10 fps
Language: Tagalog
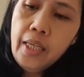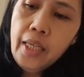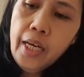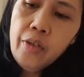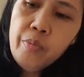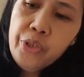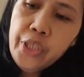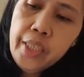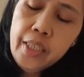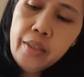i ano mo
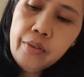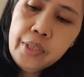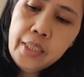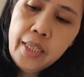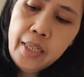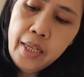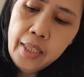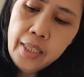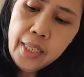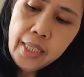siya dito sa
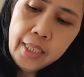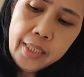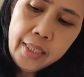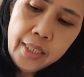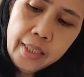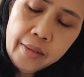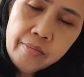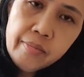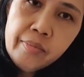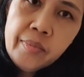gilid
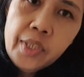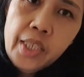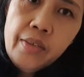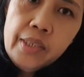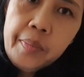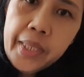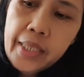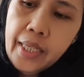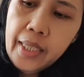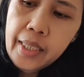dito sa may
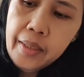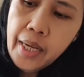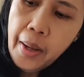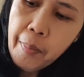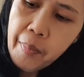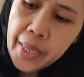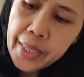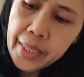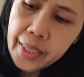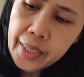gilid
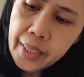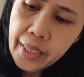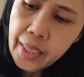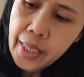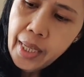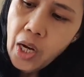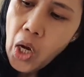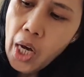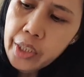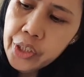may
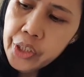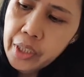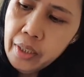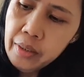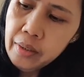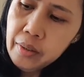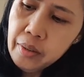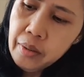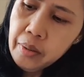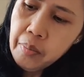lock siya
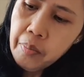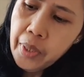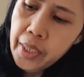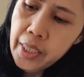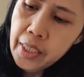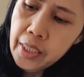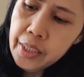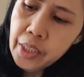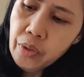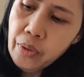para hindi
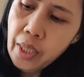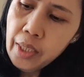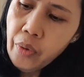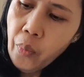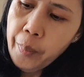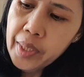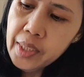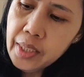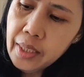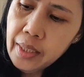siya totally
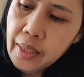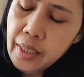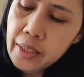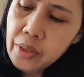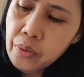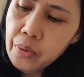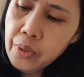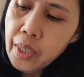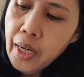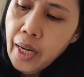open sa gitna so
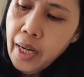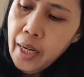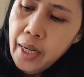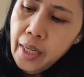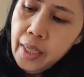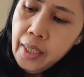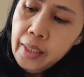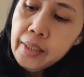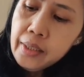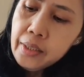
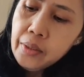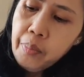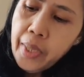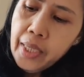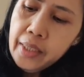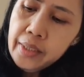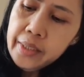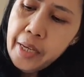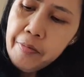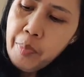so parang
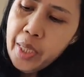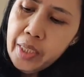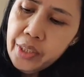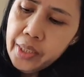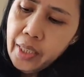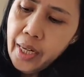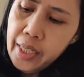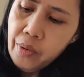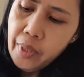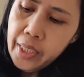safe pa rin siya
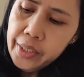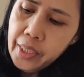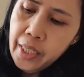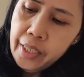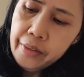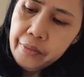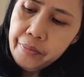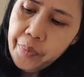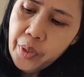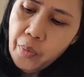kahit wala siyang ano
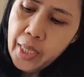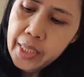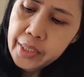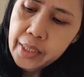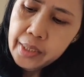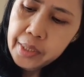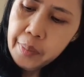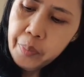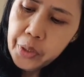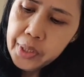wala siyang
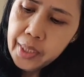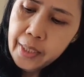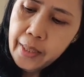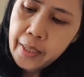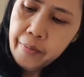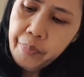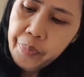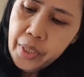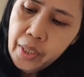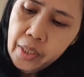zipper sa gitna
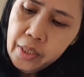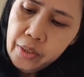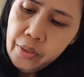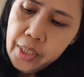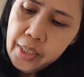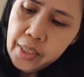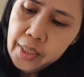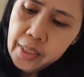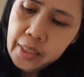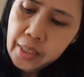so this
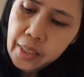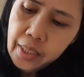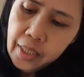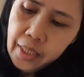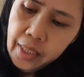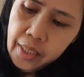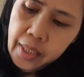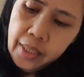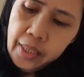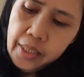is
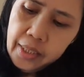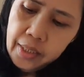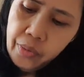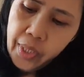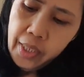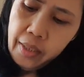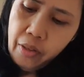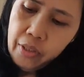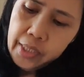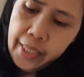This is what it
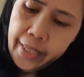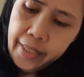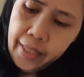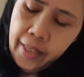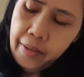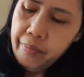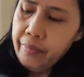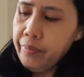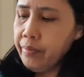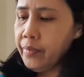looks like.
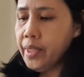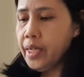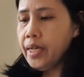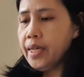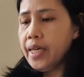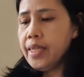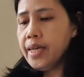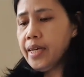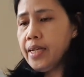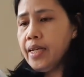
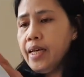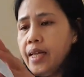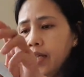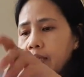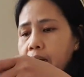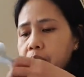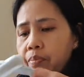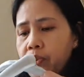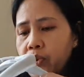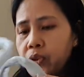Ganyan.
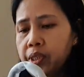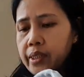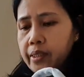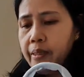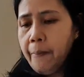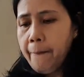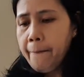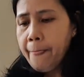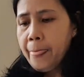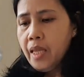Tapos,
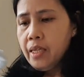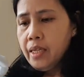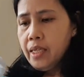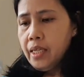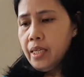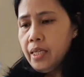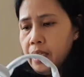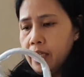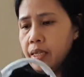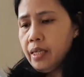
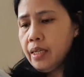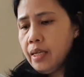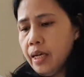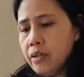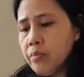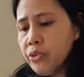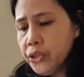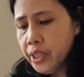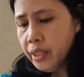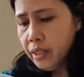eh, ano mo
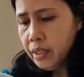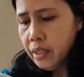siya?